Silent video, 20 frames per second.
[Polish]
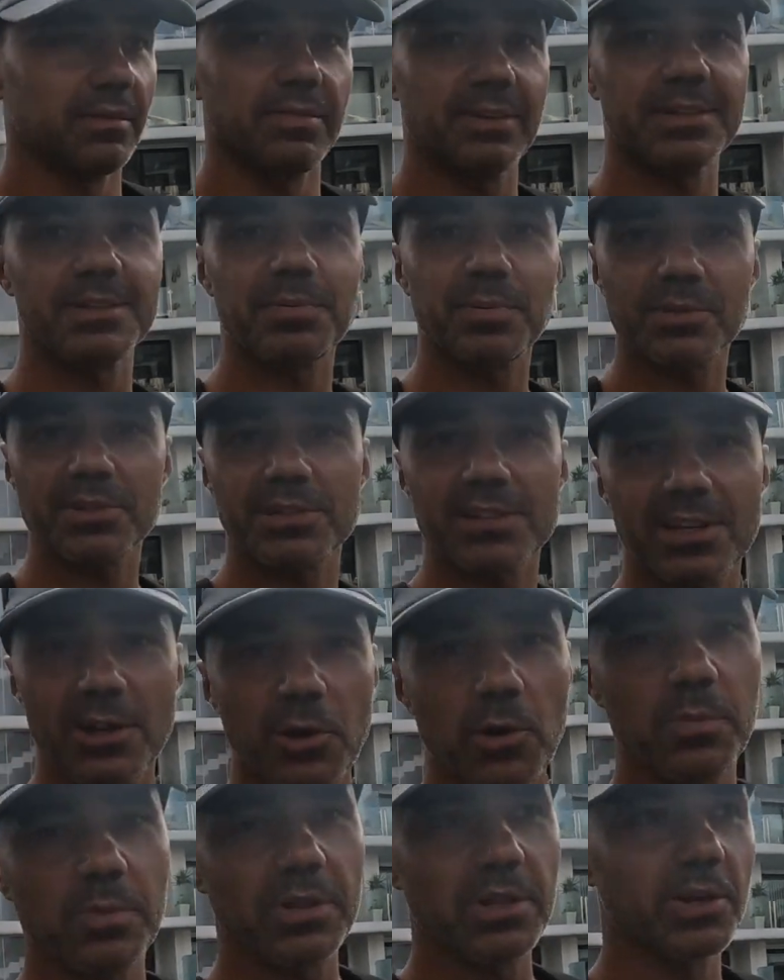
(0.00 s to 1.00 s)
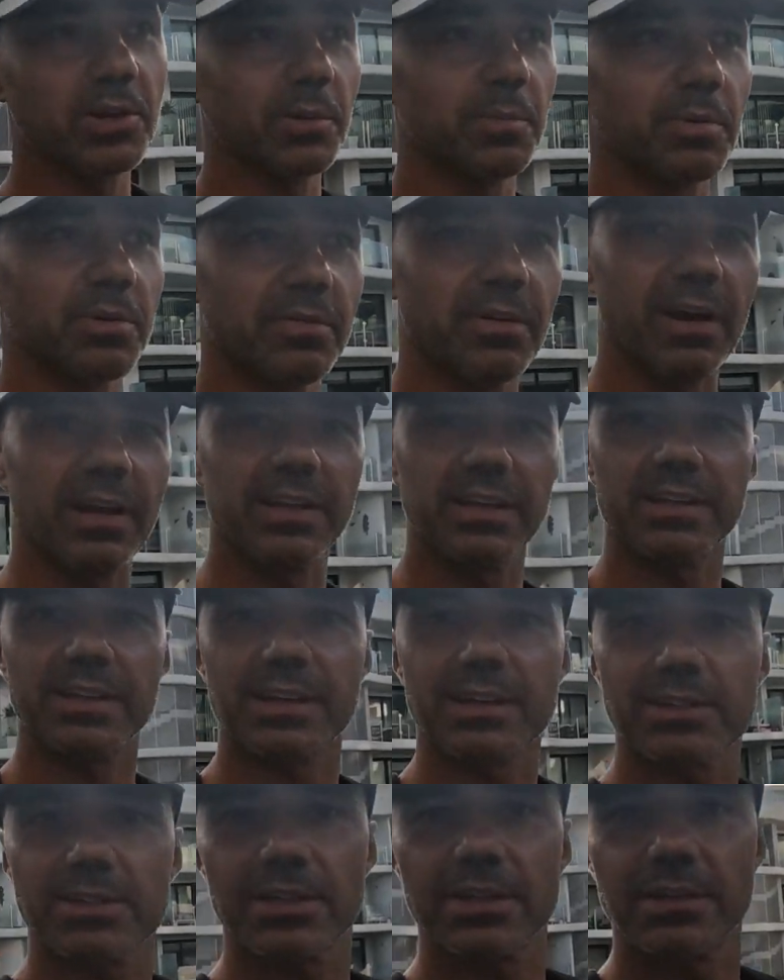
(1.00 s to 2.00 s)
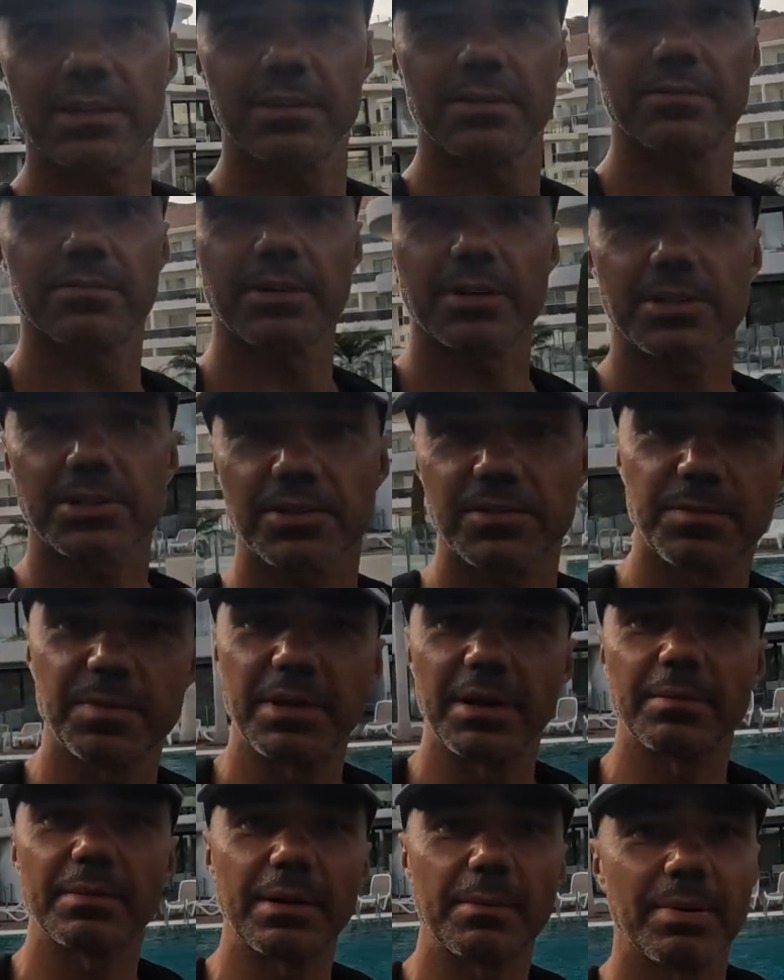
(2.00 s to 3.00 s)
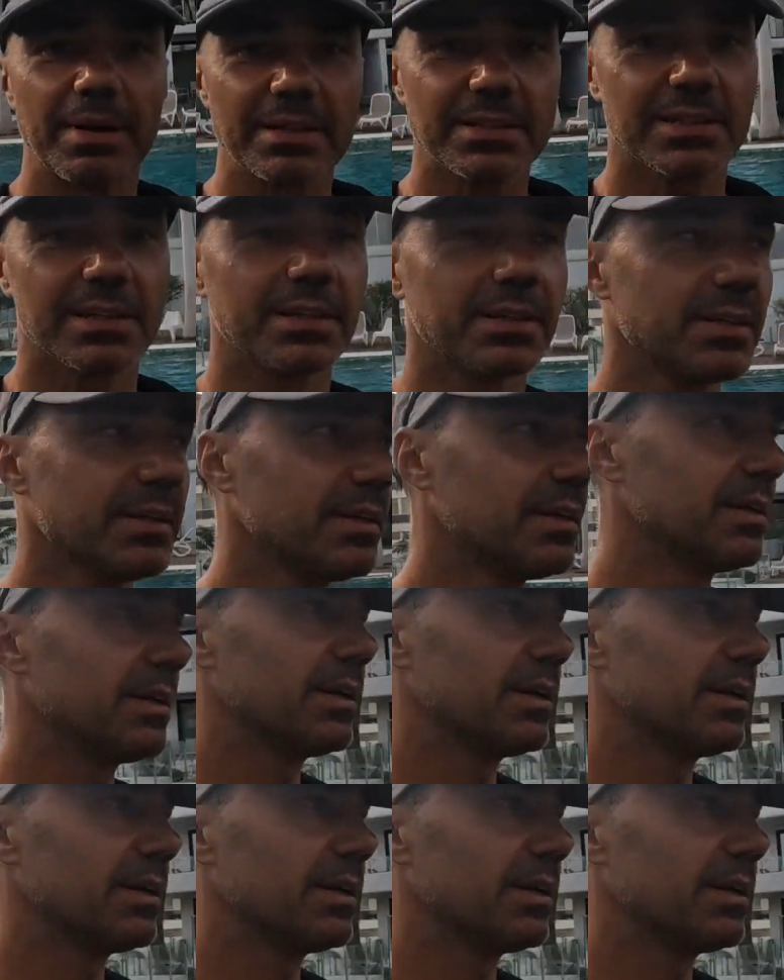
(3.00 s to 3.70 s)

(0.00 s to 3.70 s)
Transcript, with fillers: Więc pozostało mi tylko pływanie, także właśnie wbijam na basen,